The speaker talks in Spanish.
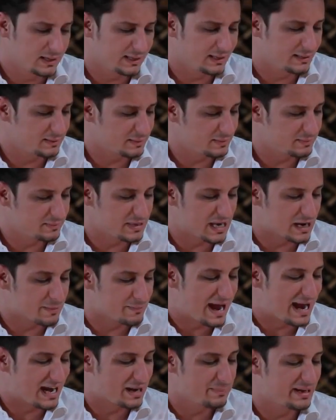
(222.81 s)
Y mi
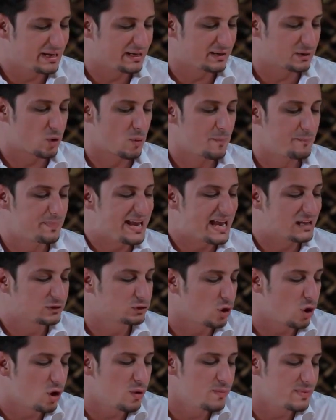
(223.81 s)
hermana me
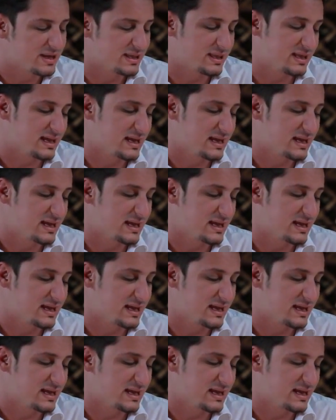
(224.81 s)
rompía todos mis